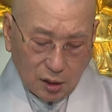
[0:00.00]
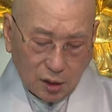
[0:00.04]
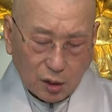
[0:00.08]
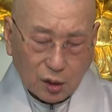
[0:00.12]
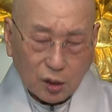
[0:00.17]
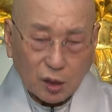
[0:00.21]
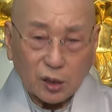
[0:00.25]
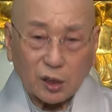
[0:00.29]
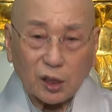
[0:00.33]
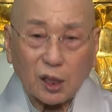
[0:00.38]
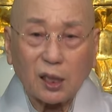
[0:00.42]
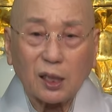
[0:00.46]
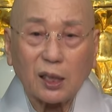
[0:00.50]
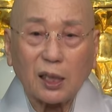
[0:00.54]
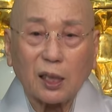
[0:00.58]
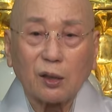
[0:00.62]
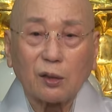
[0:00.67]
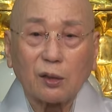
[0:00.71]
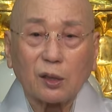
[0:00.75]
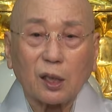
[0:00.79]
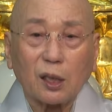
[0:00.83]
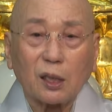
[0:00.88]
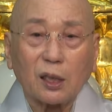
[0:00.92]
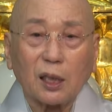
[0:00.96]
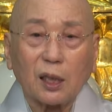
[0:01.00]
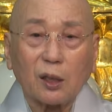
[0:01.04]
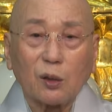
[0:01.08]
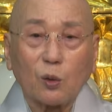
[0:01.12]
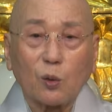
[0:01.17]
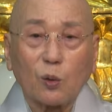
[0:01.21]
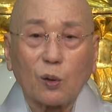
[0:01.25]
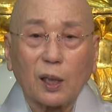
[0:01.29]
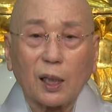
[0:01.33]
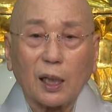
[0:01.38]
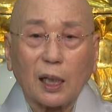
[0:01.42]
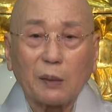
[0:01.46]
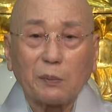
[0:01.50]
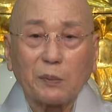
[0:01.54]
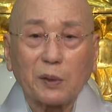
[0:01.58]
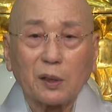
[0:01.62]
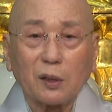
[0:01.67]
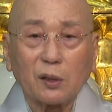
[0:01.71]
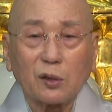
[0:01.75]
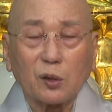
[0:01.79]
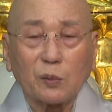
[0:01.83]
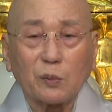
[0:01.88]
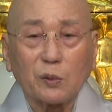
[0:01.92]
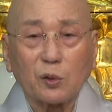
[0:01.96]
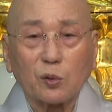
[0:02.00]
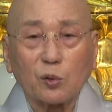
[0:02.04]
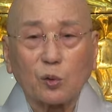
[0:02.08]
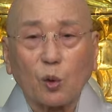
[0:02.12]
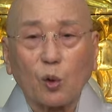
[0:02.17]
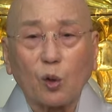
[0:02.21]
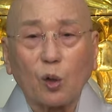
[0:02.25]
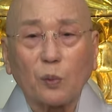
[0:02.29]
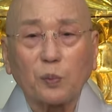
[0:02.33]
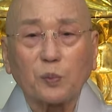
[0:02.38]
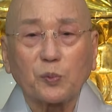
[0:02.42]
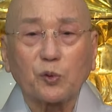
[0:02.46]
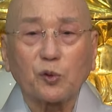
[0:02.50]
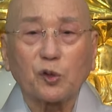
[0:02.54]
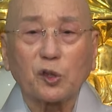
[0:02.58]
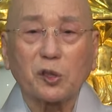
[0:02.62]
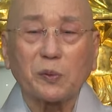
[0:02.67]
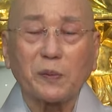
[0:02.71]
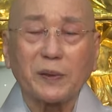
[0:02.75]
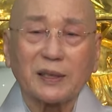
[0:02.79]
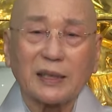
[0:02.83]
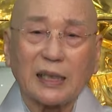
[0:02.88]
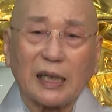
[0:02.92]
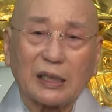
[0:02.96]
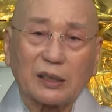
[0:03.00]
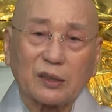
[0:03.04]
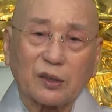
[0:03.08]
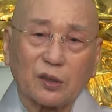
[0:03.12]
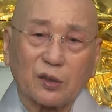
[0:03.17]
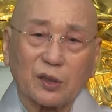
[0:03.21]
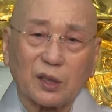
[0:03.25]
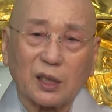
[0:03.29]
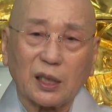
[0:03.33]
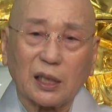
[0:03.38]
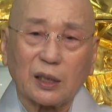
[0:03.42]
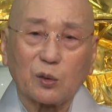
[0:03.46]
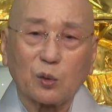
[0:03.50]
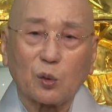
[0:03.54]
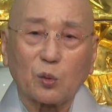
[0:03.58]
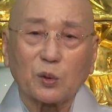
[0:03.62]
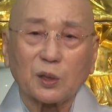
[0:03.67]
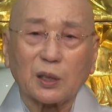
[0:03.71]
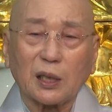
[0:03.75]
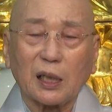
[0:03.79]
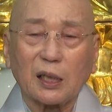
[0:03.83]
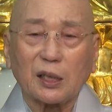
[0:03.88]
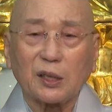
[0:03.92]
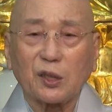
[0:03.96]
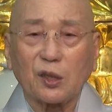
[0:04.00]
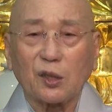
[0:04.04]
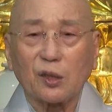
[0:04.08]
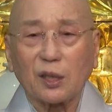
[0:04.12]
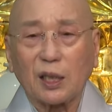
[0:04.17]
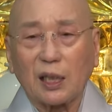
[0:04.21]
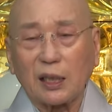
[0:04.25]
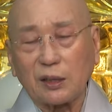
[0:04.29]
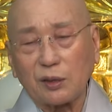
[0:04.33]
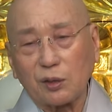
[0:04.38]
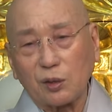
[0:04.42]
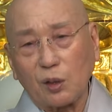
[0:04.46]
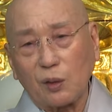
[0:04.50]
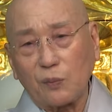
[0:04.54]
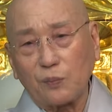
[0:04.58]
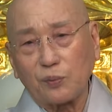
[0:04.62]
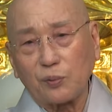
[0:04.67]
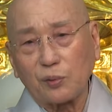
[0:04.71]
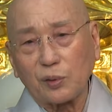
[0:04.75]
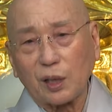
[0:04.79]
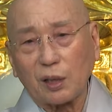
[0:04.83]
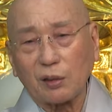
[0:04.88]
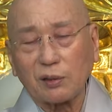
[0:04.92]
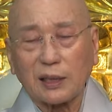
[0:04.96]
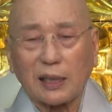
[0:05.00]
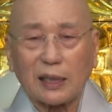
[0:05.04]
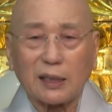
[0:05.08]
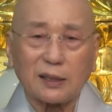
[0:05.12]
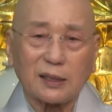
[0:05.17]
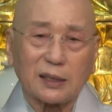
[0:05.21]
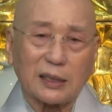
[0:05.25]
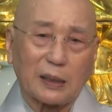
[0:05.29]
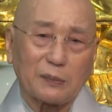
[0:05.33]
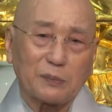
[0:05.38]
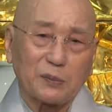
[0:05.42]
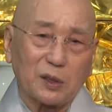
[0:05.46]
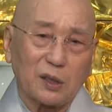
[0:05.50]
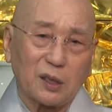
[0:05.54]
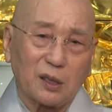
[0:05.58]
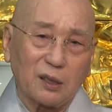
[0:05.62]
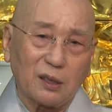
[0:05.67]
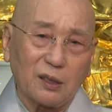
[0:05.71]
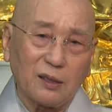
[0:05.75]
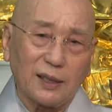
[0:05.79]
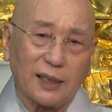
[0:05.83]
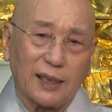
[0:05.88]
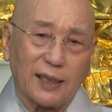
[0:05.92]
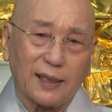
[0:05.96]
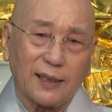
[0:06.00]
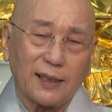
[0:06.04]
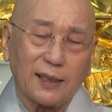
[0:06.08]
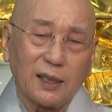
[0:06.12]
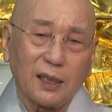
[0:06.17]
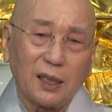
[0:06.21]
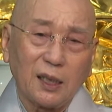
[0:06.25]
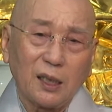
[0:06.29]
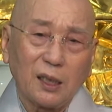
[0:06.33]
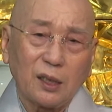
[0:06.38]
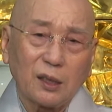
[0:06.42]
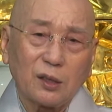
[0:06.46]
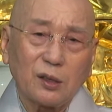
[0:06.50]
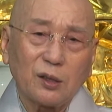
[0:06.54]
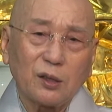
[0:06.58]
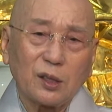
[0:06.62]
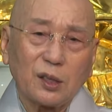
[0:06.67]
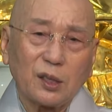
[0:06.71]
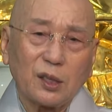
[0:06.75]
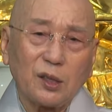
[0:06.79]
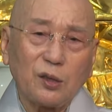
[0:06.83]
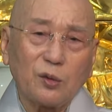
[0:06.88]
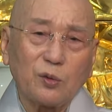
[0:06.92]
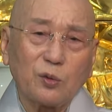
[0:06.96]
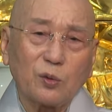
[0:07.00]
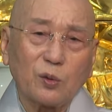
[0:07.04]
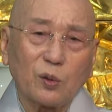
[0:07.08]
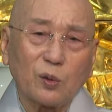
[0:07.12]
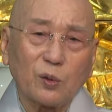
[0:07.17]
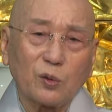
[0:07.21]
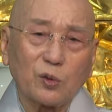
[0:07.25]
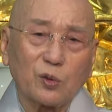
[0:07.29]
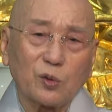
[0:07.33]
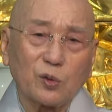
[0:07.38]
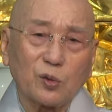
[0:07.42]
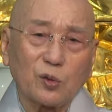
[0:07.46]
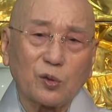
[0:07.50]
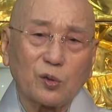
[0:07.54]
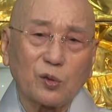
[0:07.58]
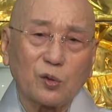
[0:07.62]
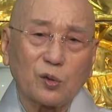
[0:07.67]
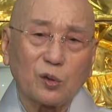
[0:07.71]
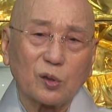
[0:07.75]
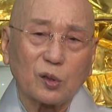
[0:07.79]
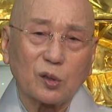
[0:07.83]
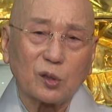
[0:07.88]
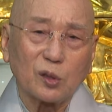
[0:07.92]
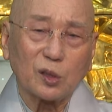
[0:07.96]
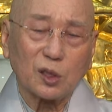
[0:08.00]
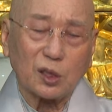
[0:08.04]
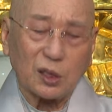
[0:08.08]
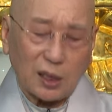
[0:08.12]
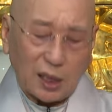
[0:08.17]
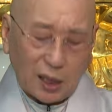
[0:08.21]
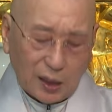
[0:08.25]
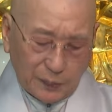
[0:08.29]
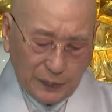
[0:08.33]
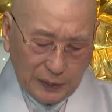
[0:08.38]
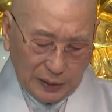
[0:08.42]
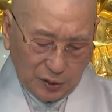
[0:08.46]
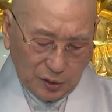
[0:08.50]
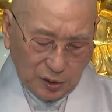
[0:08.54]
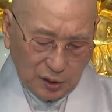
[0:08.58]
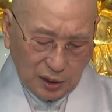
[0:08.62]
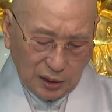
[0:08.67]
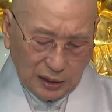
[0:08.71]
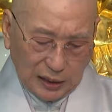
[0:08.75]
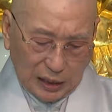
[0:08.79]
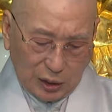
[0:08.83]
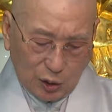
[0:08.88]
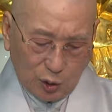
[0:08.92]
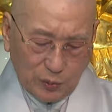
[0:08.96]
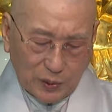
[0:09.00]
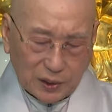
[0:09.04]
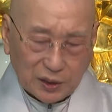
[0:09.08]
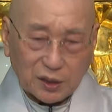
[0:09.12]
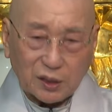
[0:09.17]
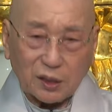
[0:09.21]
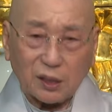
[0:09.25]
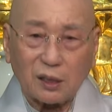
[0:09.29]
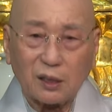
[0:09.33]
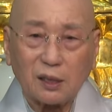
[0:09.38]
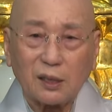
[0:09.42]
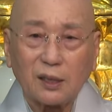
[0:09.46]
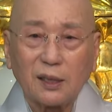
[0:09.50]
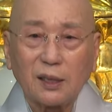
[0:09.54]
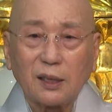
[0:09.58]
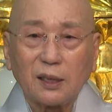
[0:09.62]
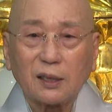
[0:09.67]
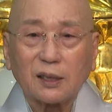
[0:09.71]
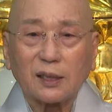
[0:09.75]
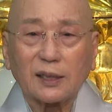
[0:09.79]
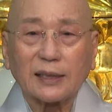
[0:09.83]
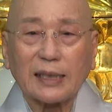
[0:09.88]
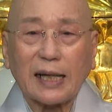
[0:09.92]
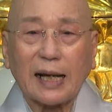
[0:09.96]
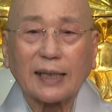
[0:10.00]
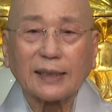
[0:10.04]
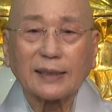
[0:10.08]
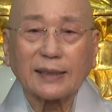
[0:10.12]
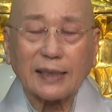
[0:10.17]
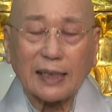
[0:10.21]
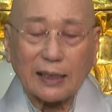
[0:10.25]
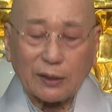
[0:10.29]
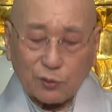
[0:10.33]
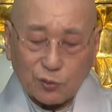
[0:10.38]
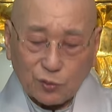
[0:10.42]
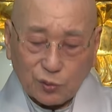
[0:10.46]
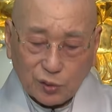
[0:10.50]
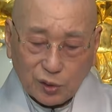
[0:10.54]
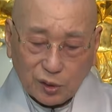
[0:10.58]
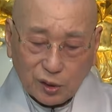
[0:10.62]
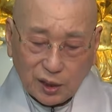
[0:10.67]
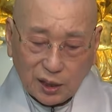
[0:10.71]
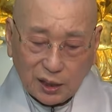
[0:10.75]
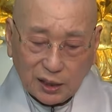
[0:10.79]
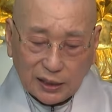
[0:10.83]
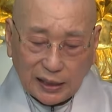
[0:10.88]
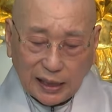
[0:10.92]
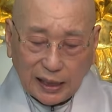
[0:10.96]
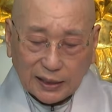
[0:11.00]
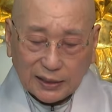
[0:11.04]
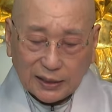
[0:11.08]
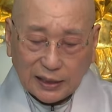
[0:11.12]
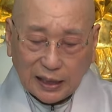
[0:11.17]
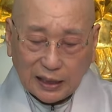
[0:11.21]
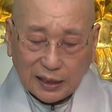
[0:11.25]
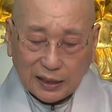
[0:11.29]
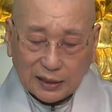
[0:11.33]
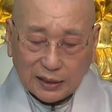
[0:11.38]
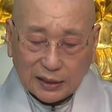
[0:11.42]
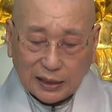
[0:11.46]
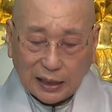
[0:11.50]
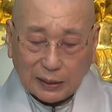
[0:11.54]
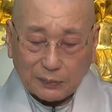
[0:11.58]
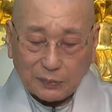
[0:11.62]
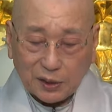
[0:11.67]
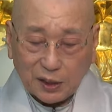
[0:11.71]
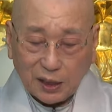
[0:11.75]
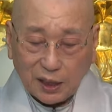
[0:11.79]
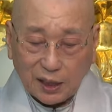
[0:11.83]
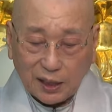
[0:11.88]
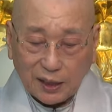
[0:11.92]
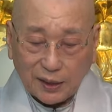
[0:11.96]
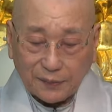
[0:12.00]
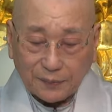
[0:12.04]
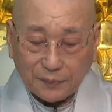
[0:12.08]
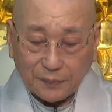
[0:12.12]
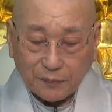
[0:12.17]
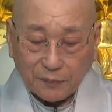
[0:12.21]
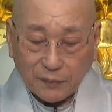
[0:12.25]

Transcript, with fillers: 어 옛날로 옛날로 올라가면은 전부 농업 중심의 사회였었으니까 농사를 지어 가지고 부자로 사는 사람들이었는데 그 이후로 쭉 어, 시대가 발전돼 내려오면서 장사꾼들이 장사하는 사람들이